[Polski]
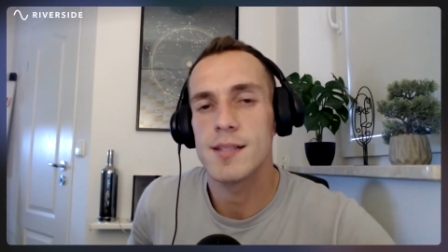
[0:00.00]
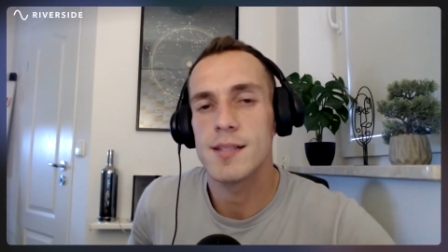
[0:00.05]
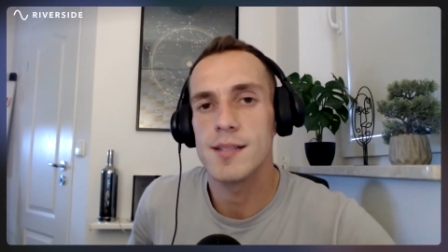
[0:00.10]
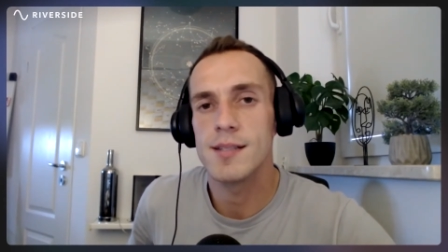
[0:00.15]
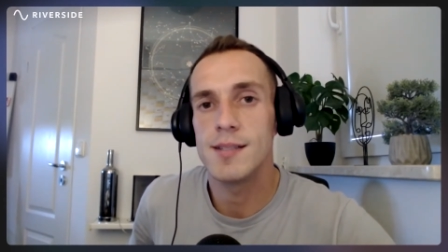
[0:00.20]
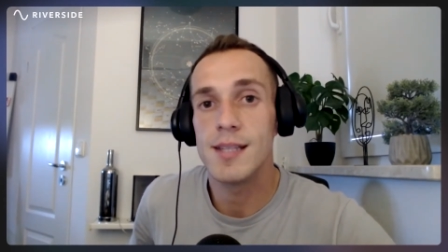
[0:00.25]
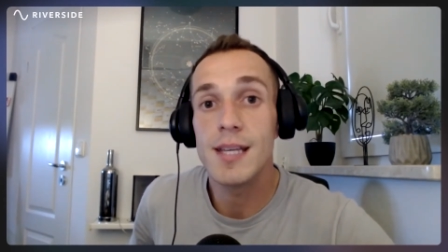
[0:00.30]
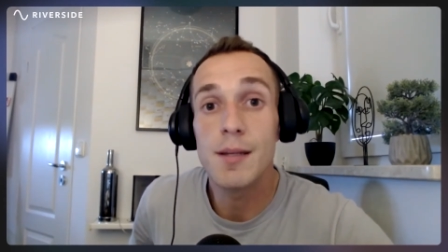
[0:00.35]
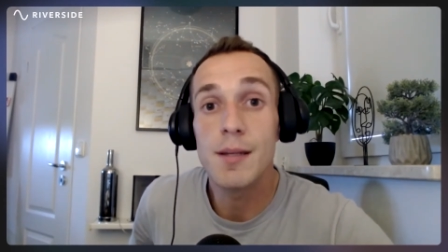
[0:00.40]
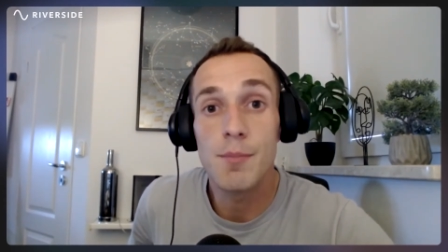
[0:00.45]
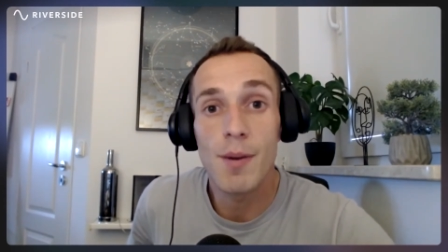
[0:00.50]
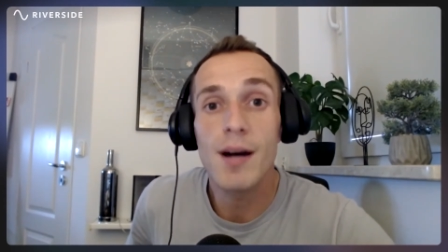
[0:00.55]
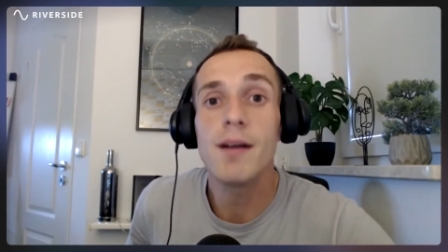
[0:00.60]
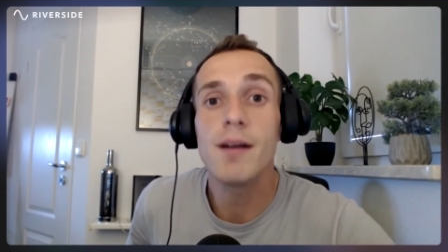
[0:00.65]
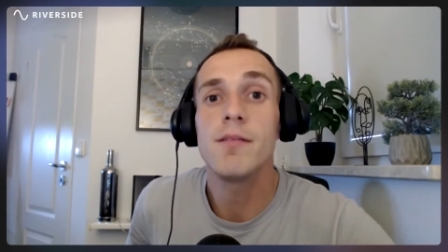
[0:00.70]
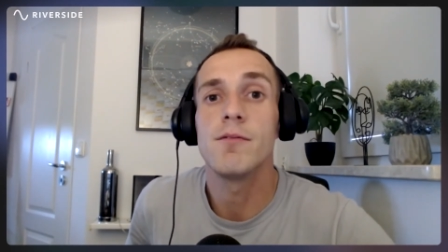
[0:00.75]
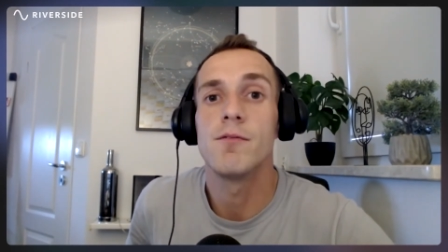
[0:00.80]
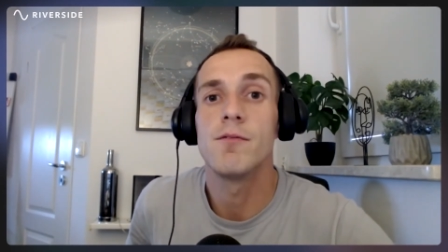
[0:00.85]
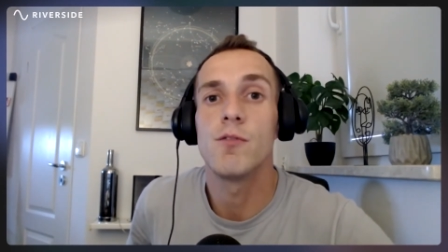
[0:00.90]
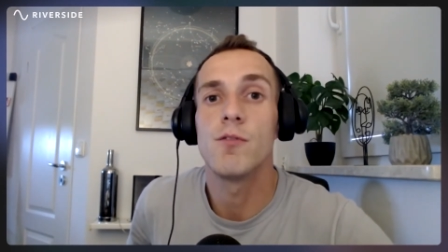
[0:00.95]

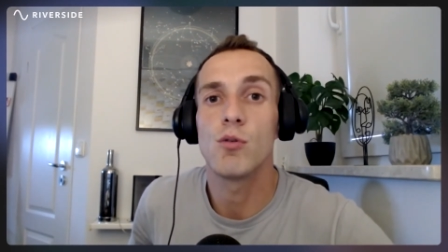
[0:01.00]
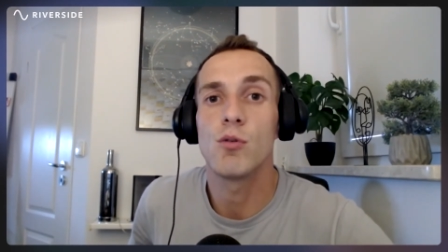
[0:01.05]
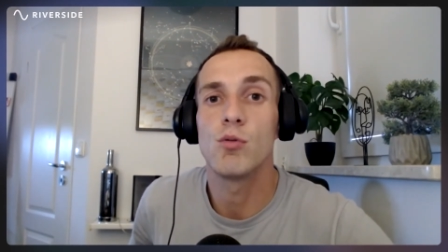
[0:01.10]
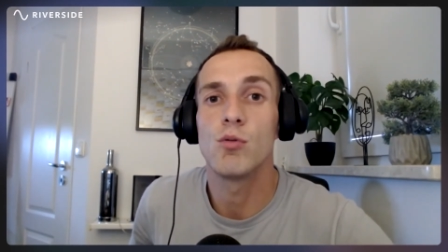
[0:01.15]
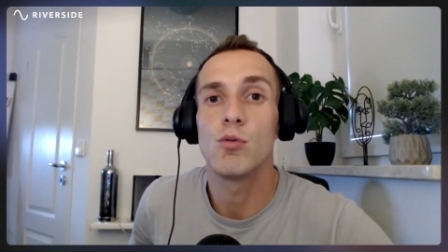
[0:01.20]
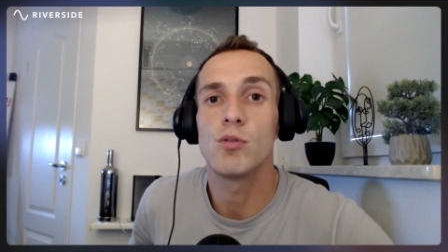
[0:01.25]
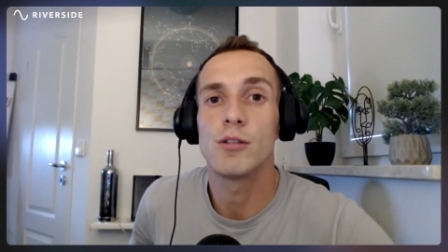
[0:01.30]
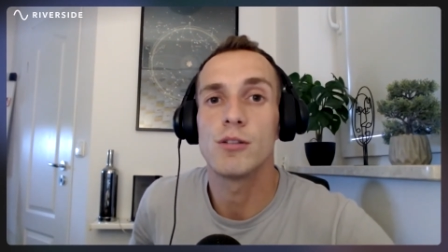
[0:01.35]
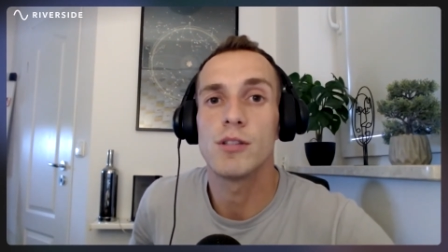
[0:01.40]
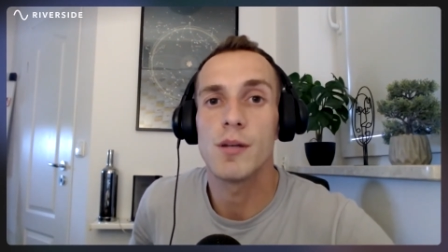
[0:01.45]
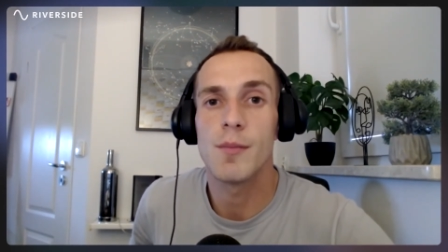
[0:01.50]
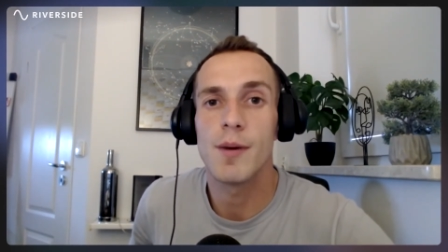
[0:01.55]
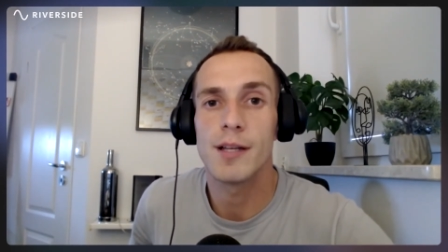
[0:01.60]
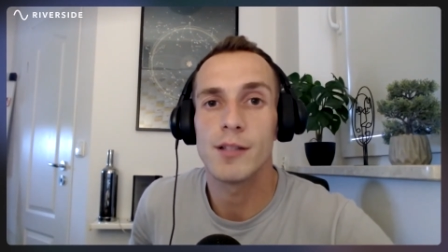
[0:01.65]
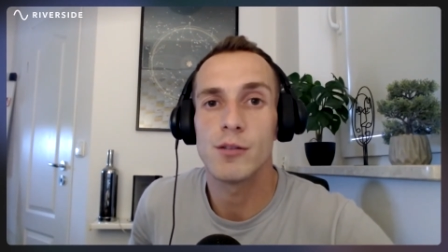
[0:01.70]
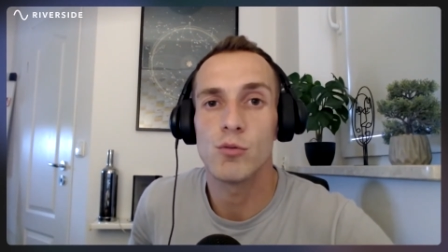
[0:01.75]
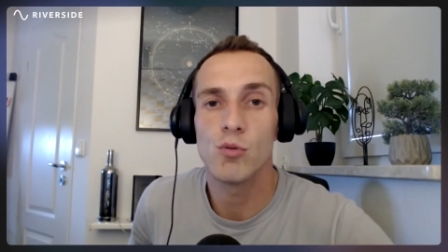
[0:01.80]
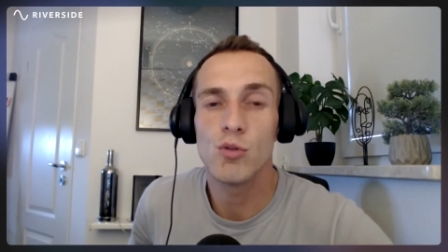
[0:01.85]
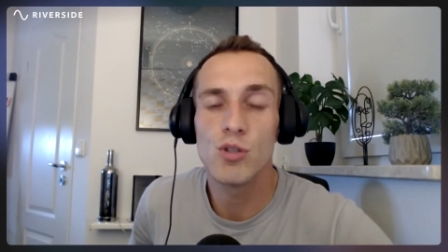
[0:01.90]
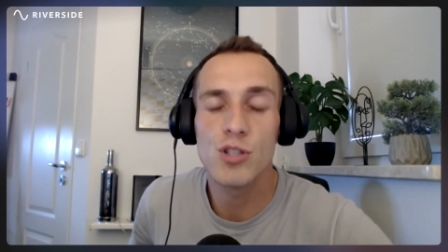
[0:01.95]
stygma wokół tego
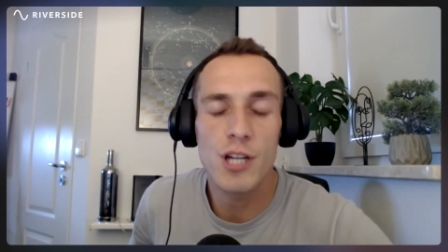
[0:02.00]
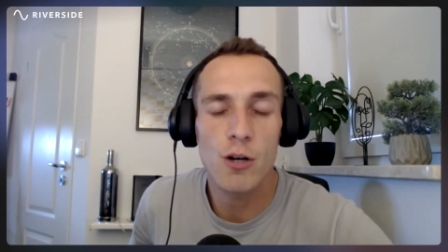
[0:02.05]
tematu.